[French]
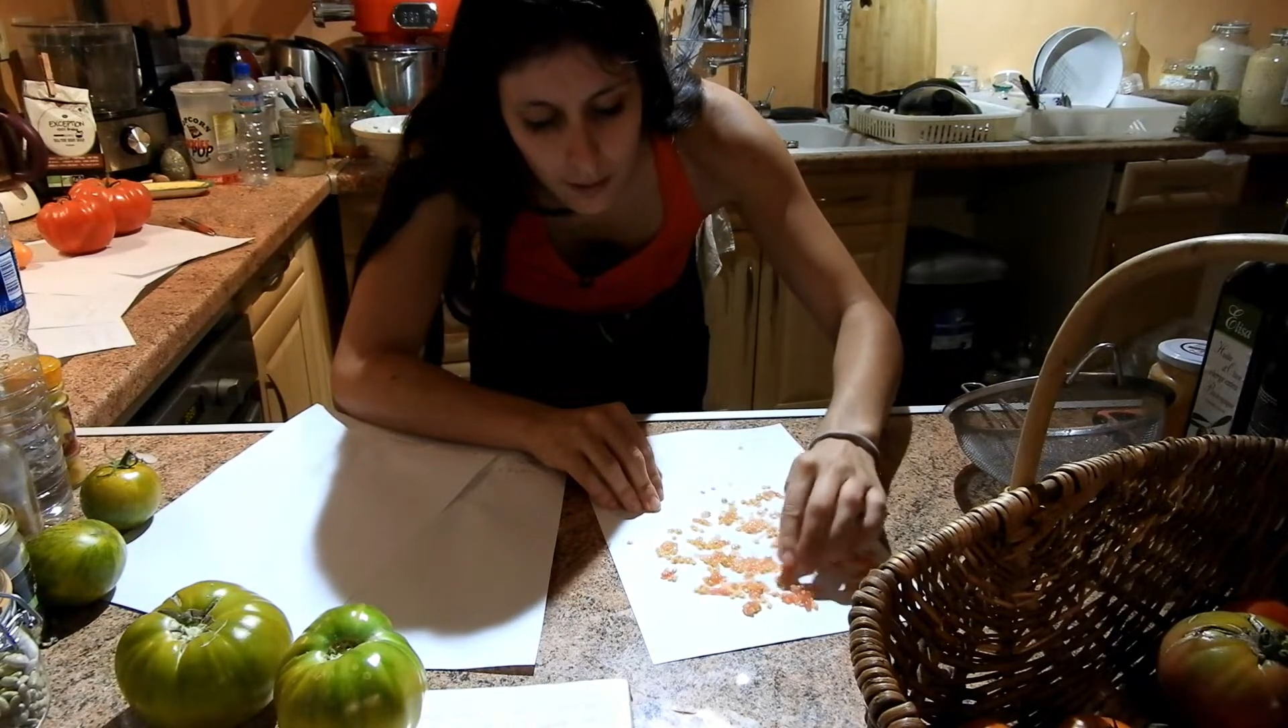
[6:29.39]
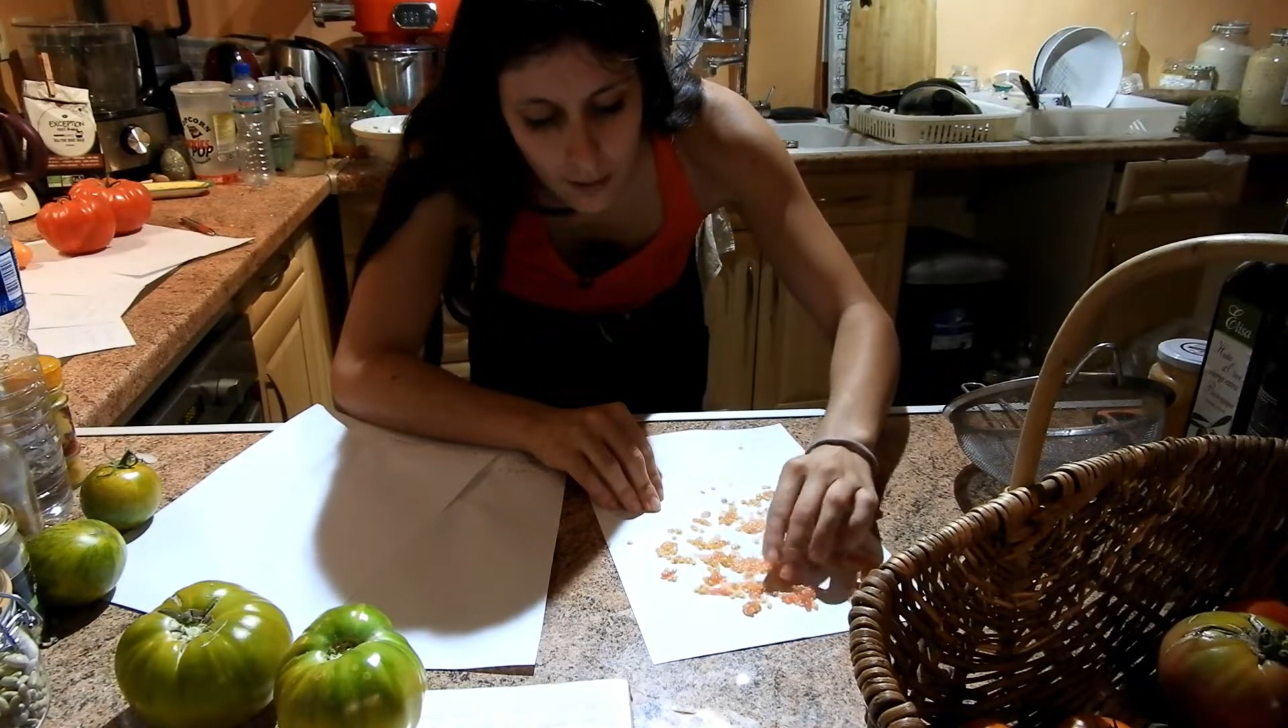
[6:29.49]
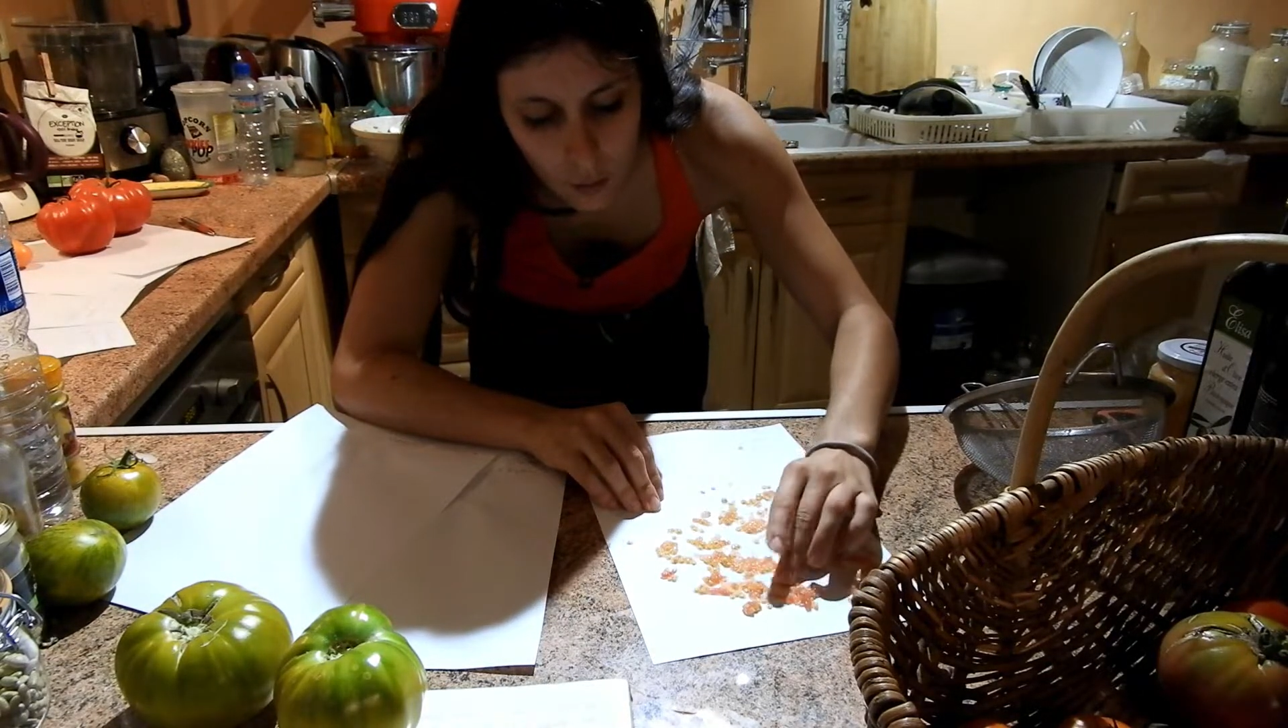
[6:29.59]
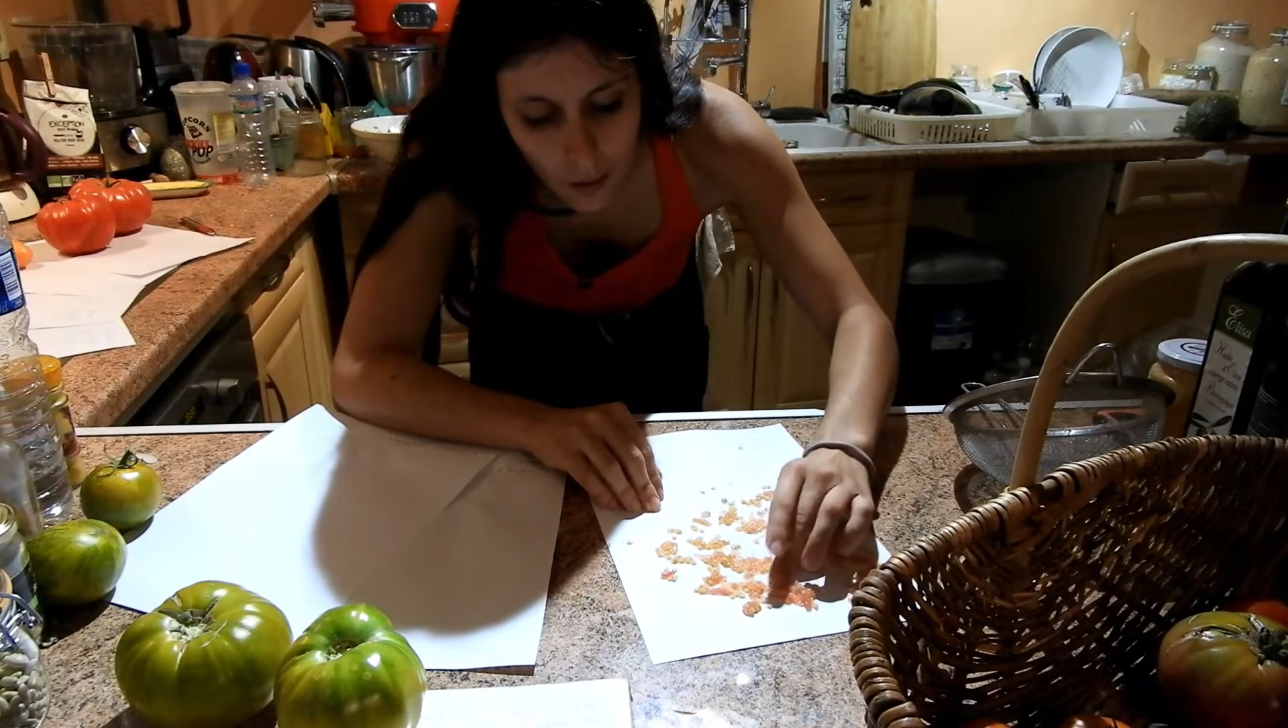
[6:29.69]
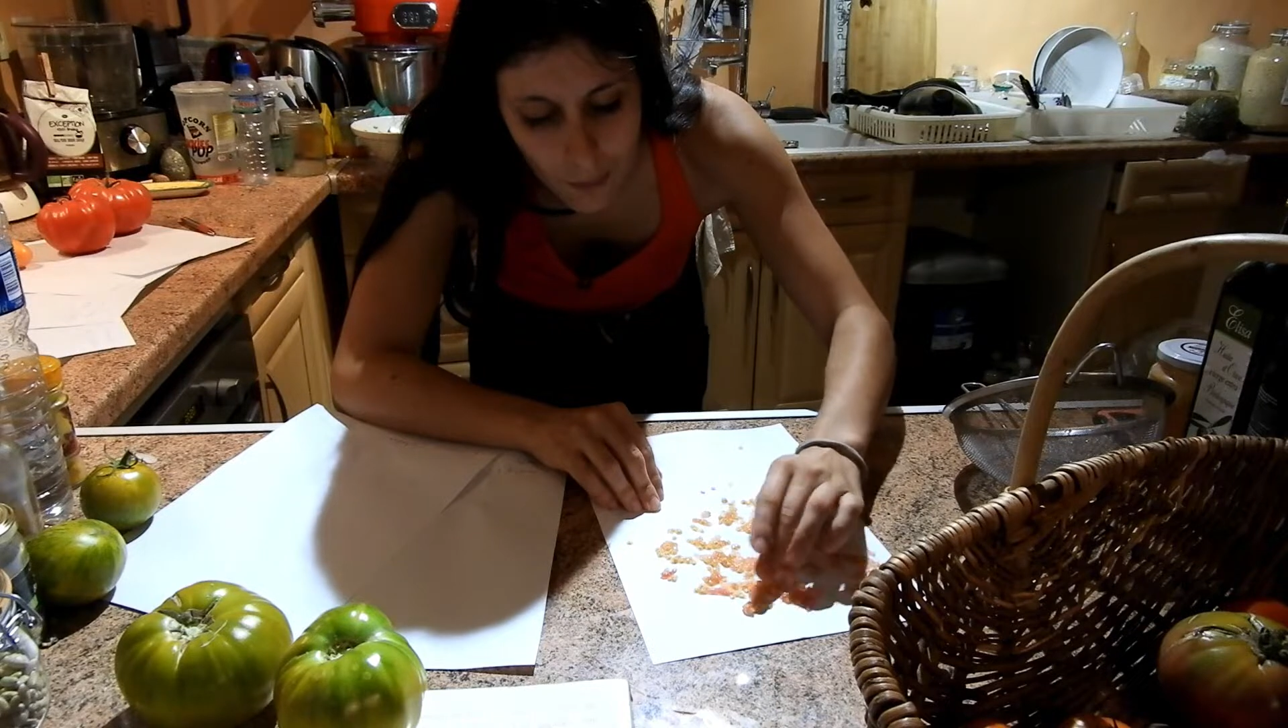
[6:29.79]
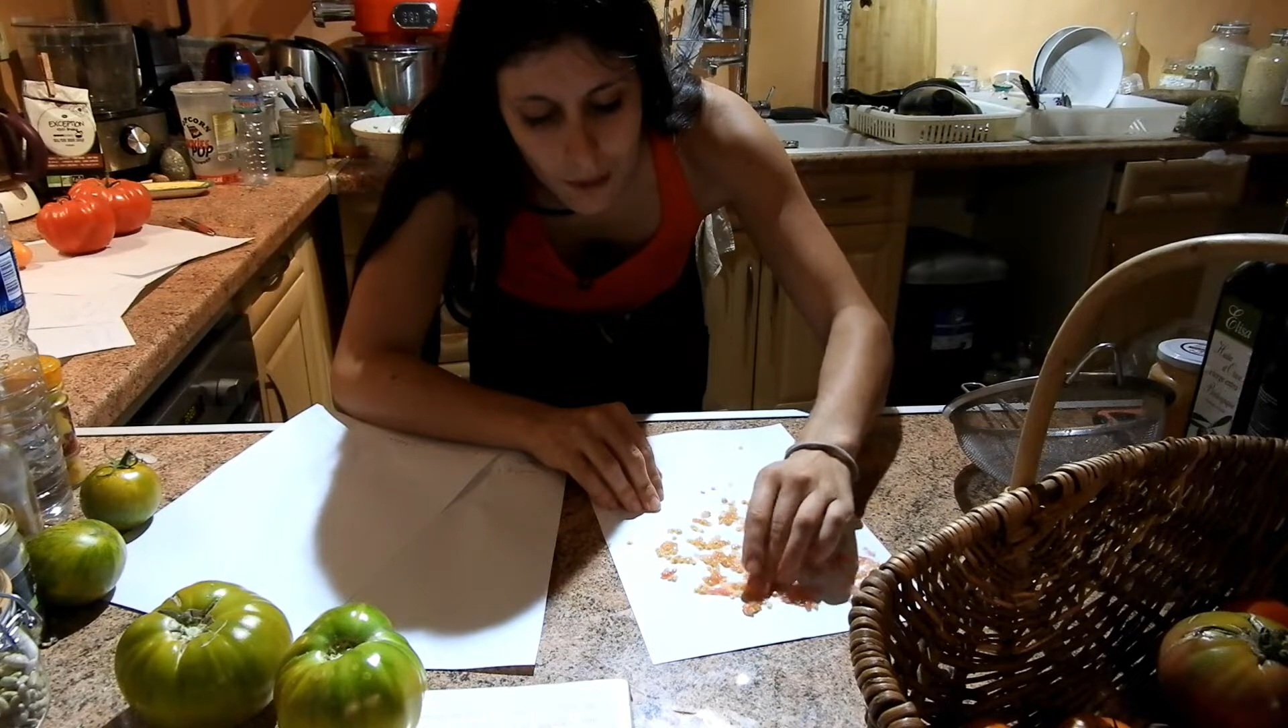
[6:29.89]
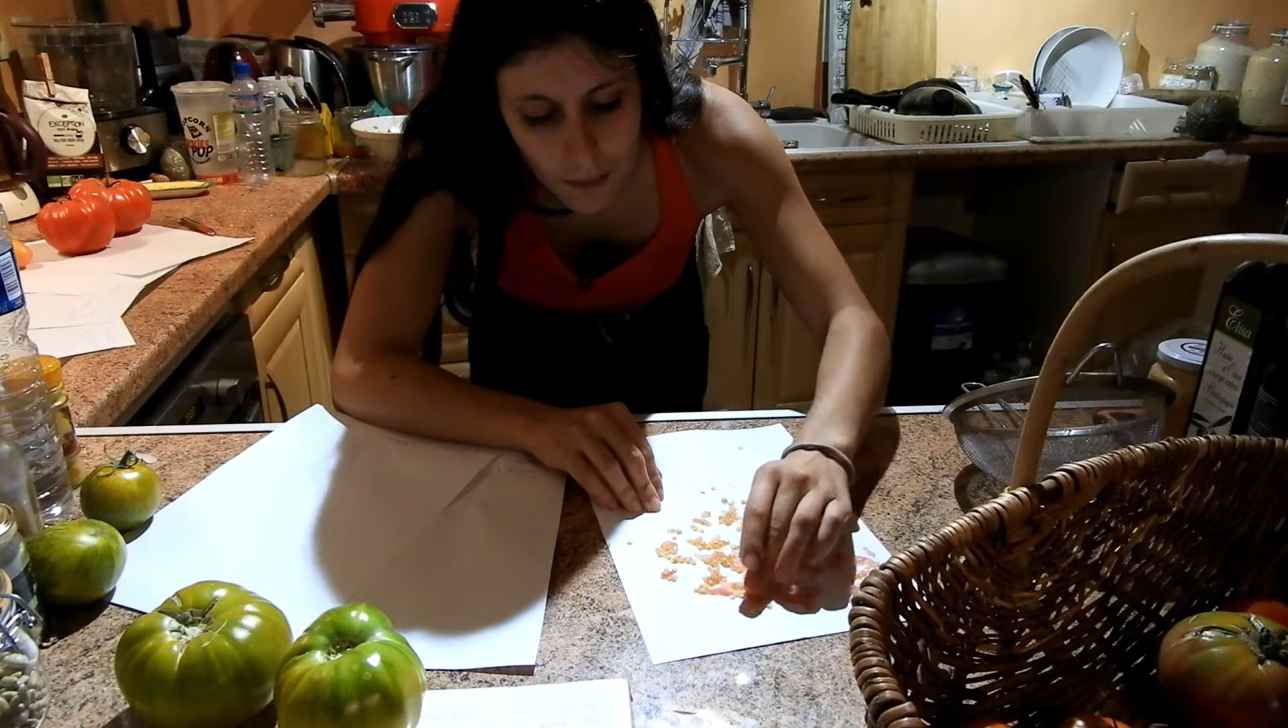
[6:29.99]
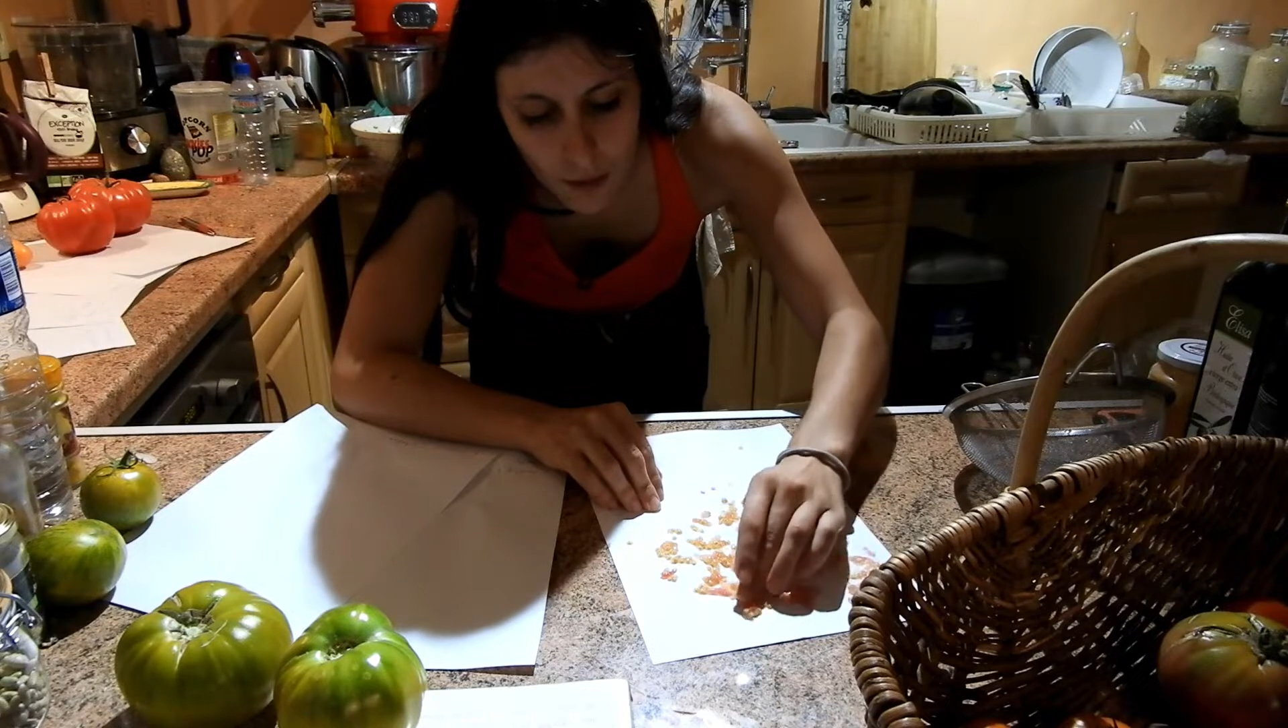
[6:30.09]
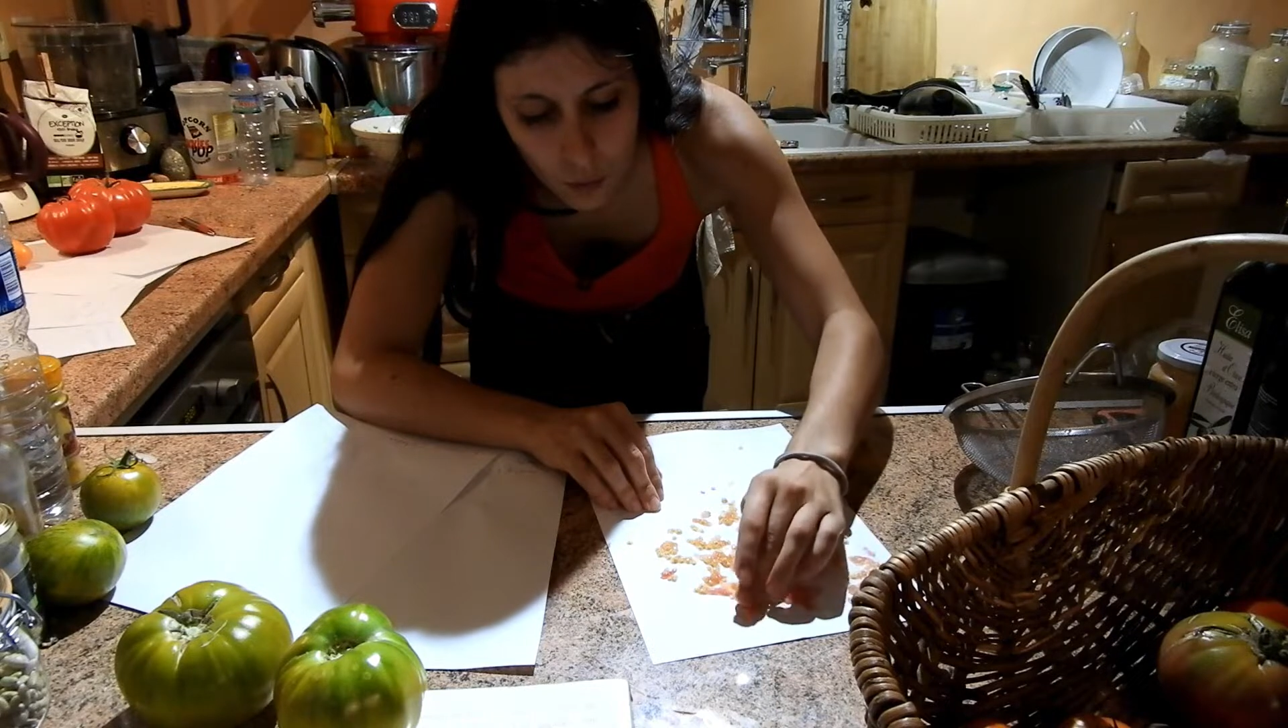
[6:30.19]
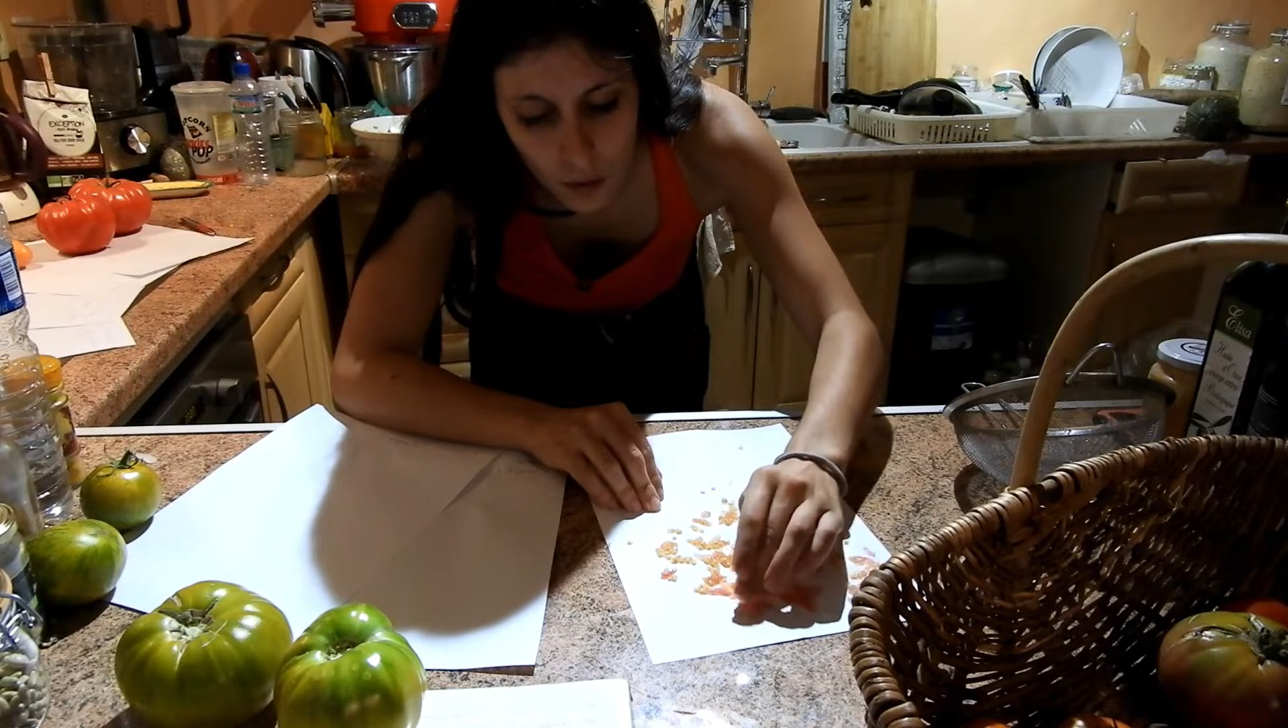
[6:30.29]
qui étaient soit
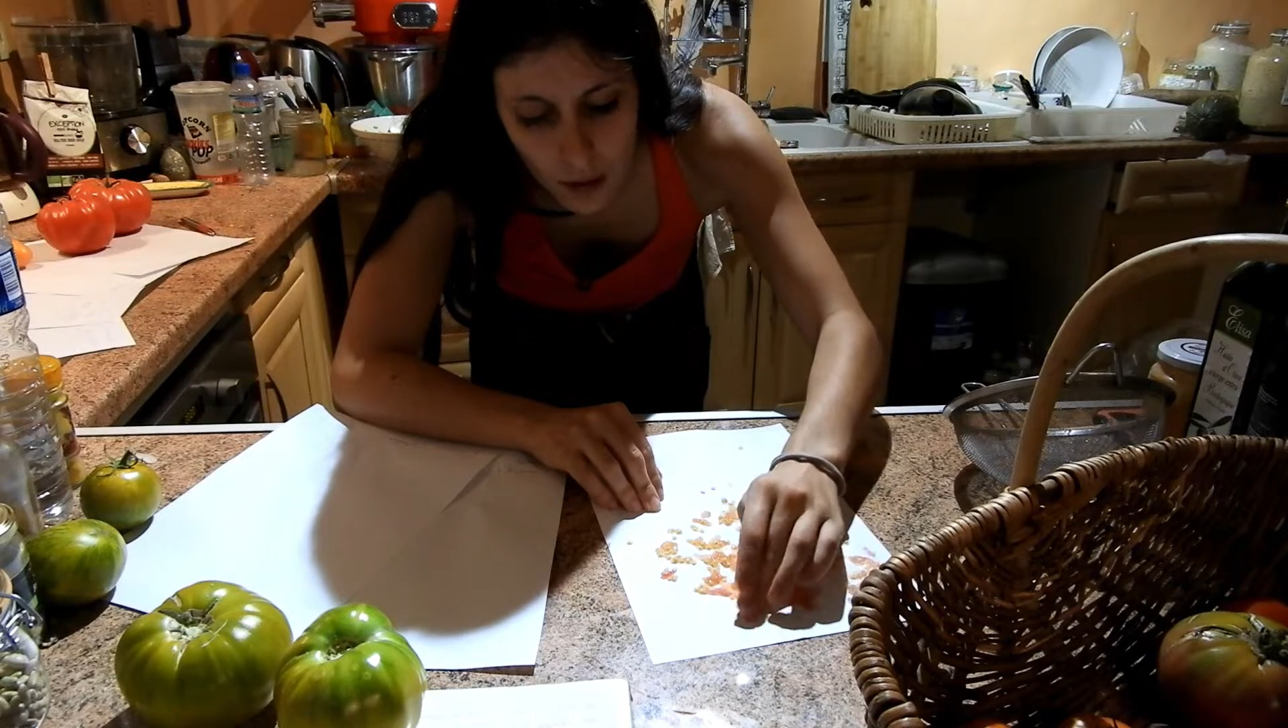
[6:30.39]
abîmées,